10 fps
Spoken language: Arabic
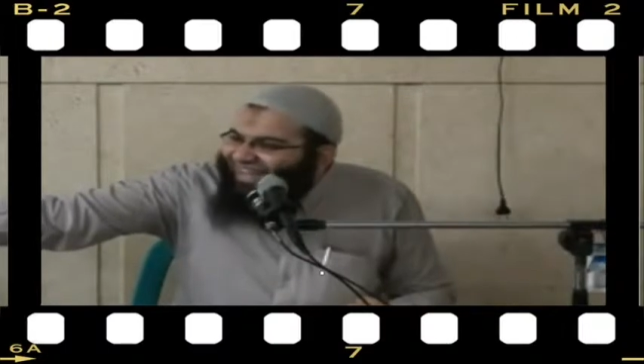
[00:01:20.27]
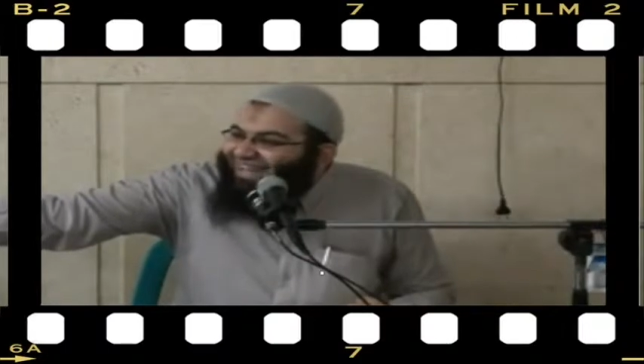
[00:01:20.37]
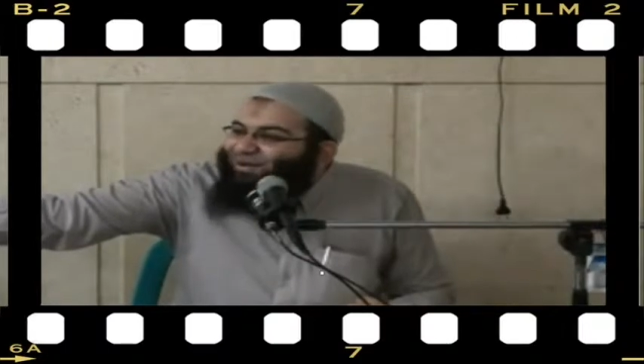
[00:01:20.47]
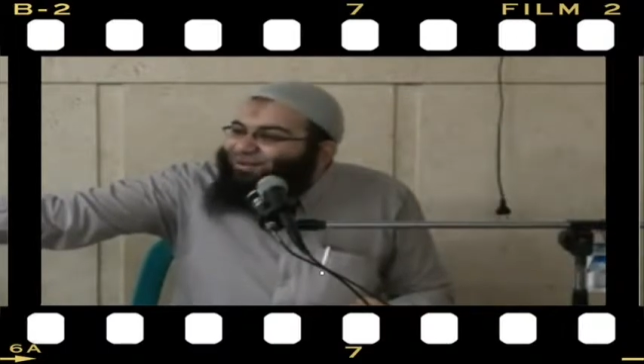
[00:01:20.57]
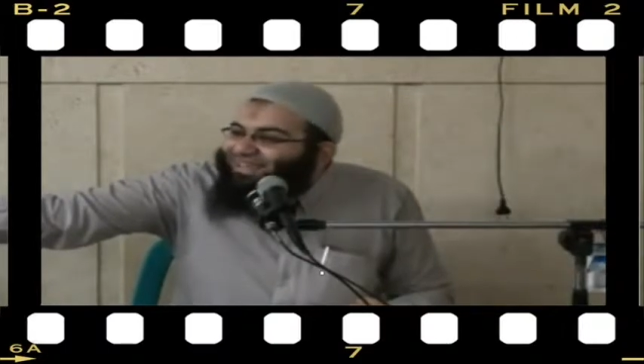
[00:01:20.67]

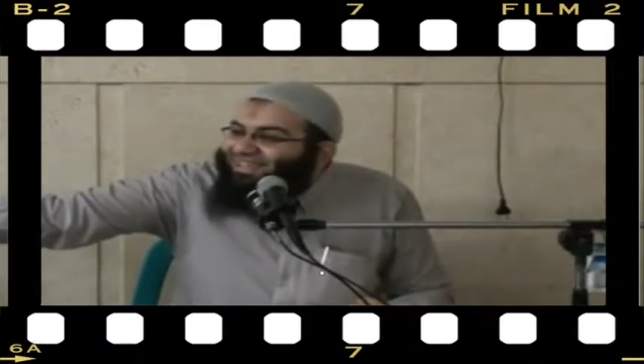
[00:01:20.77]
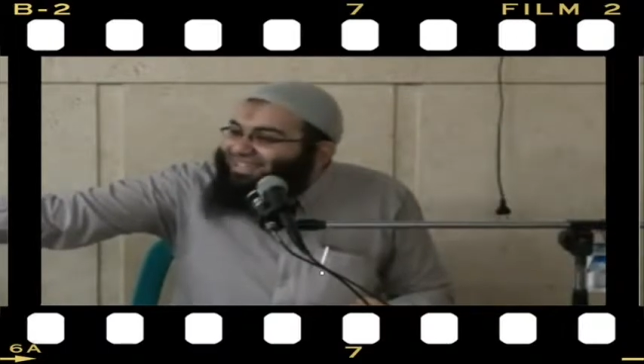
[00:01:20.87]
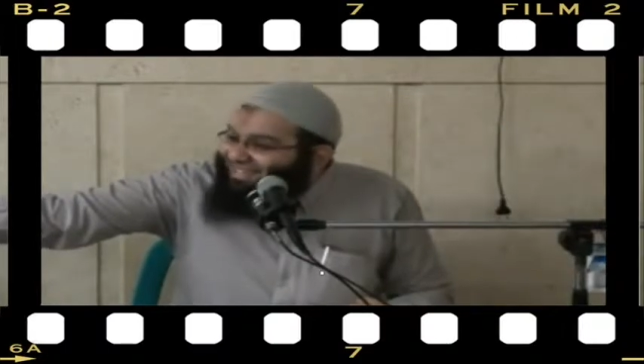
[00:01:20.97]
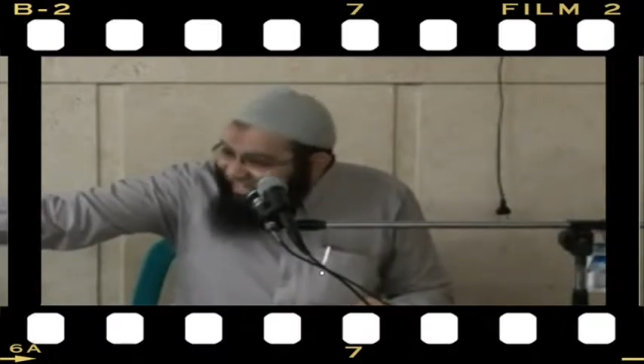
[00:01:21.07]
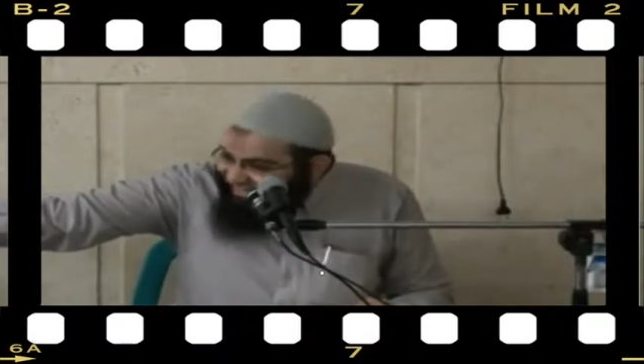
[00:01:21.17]
على موقع
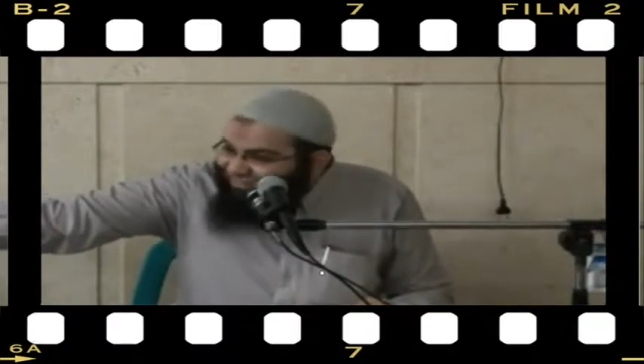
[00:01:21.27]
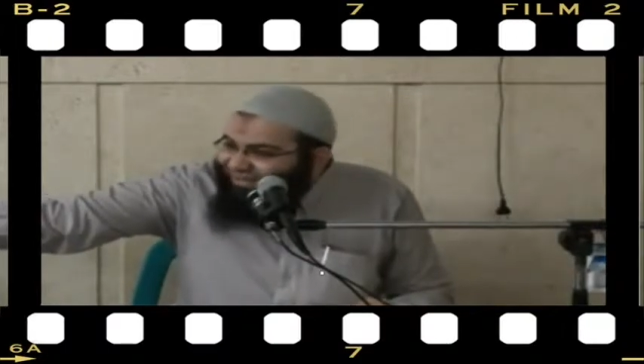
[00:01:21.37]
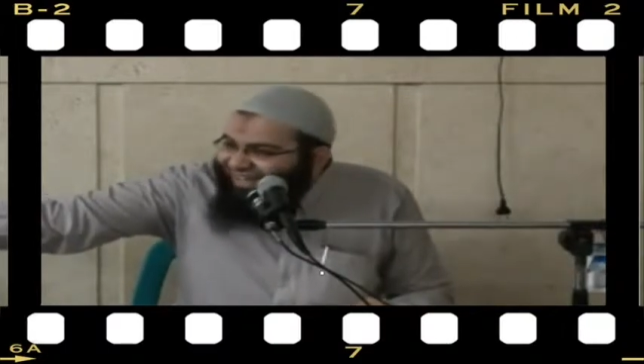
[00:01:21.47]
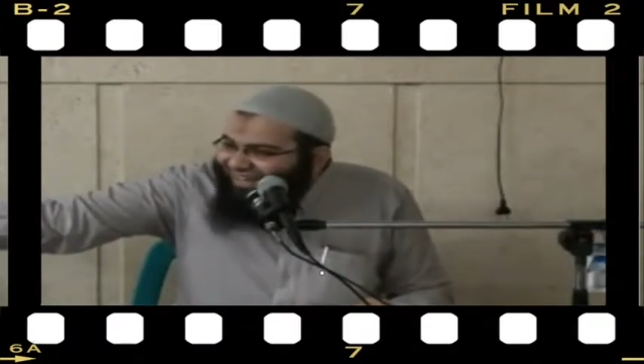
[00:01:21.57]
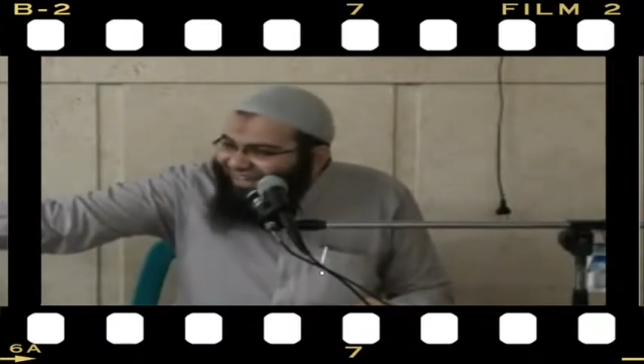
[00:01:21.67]
الشيخ
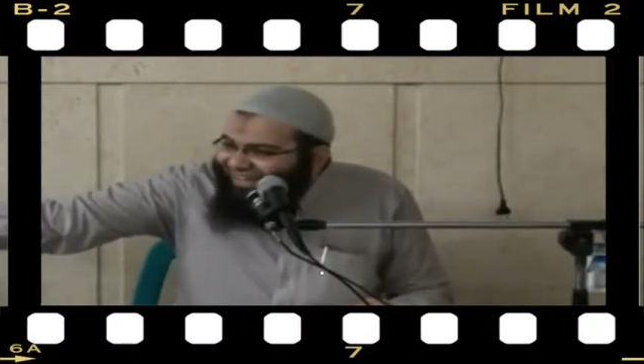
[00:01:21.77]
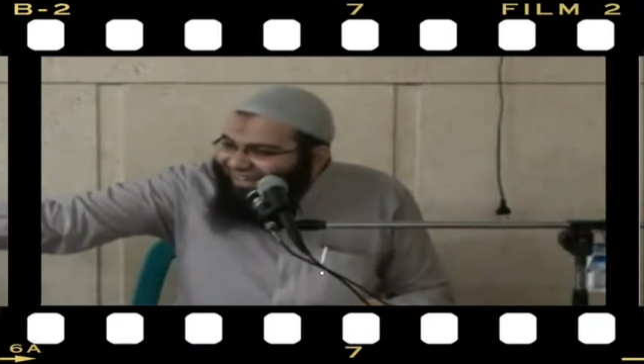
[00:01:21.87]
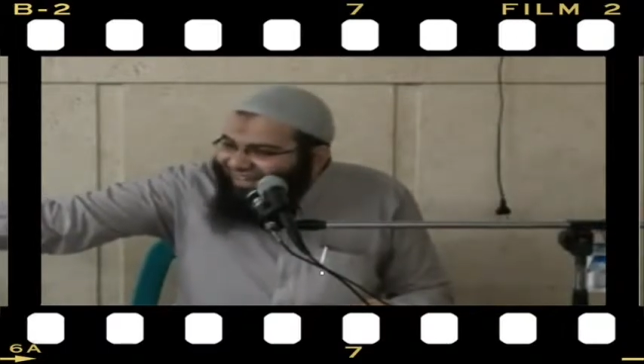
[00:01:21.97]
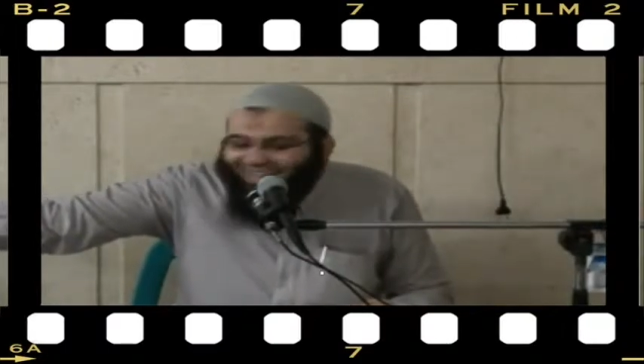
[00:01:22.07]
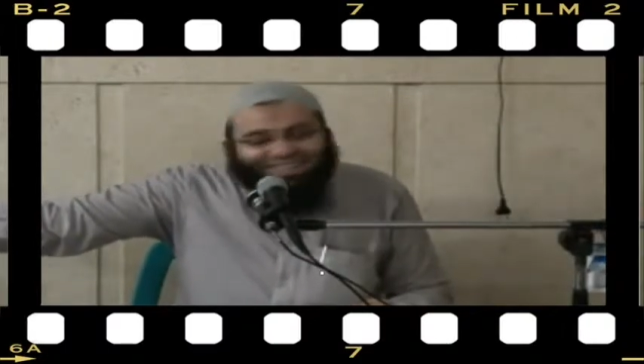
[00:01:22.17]
فلان
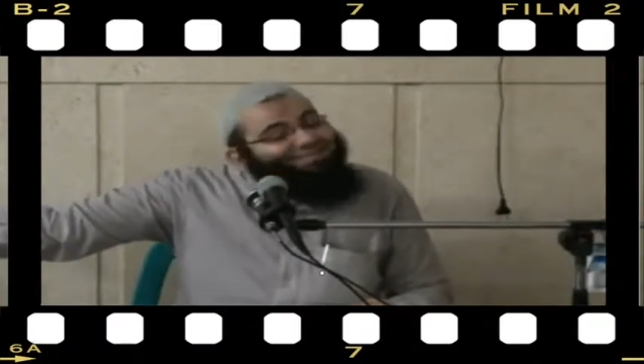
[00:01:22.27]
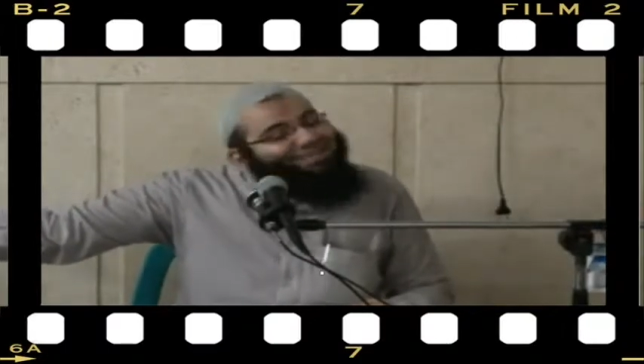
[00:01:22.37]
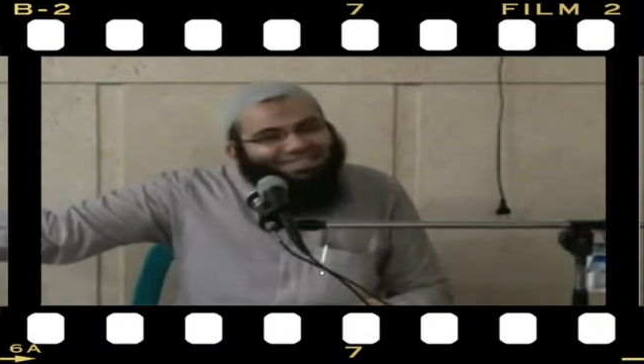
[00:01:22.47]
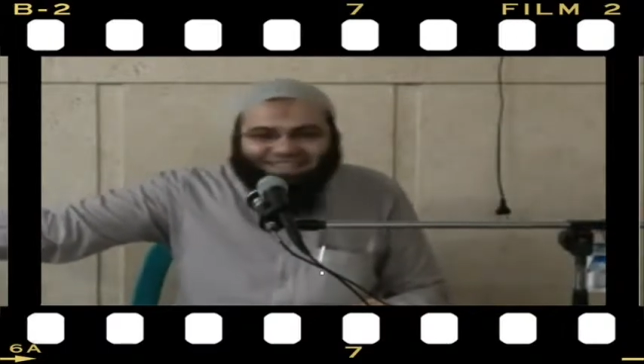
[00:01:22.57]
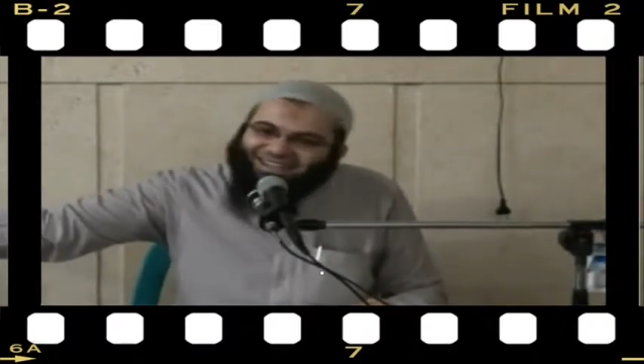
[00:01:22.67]
هتلاقيه
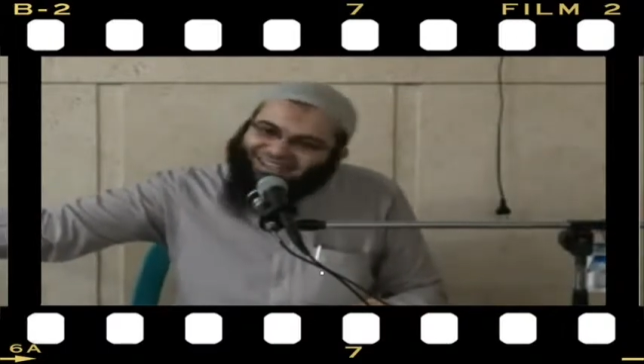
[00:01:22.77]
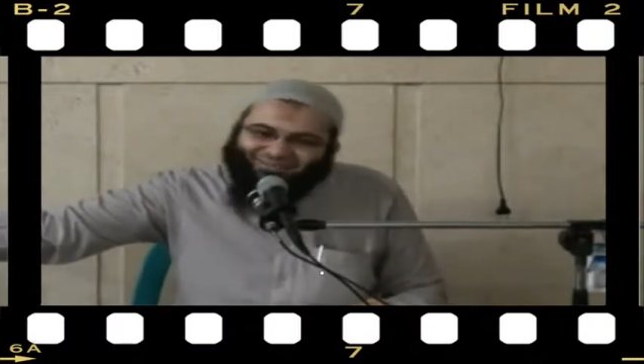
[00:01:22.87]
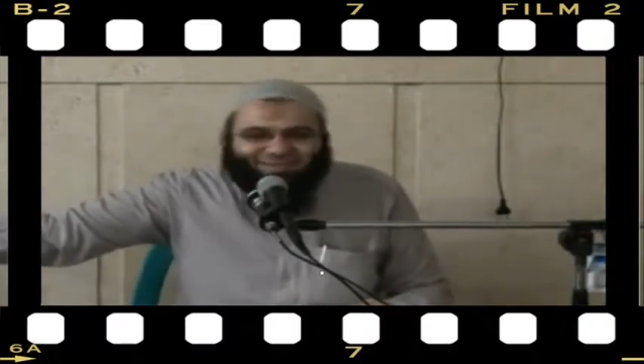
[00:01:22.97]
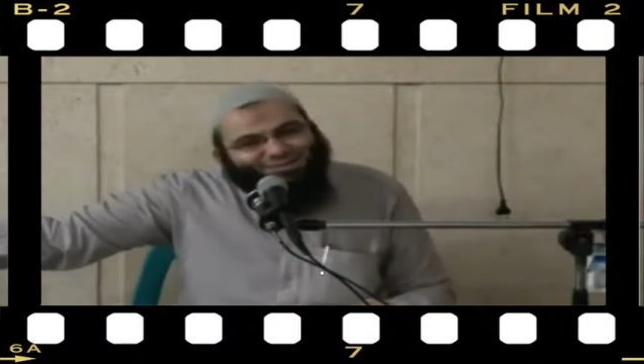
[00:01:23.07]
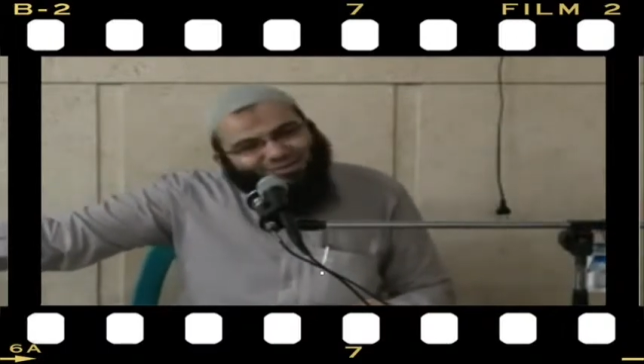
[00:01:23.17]
بيهزلك
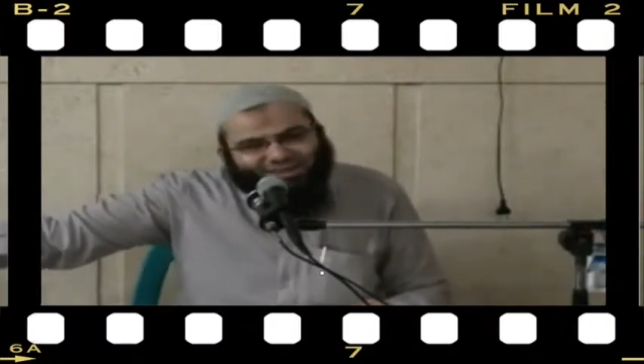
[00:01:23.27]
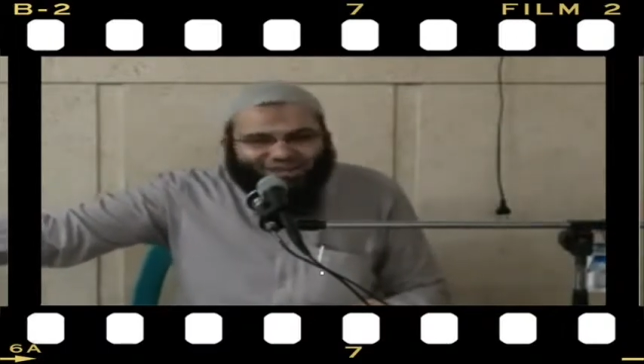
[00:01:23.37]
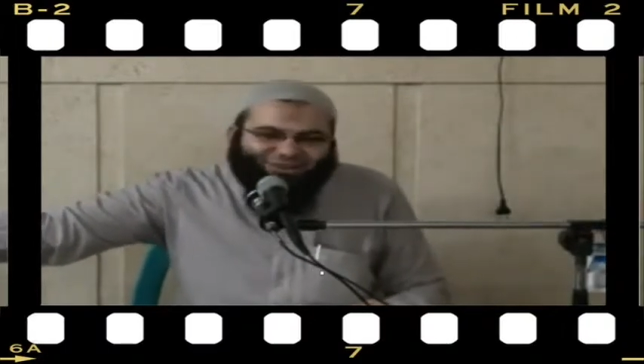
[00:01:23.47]
عمته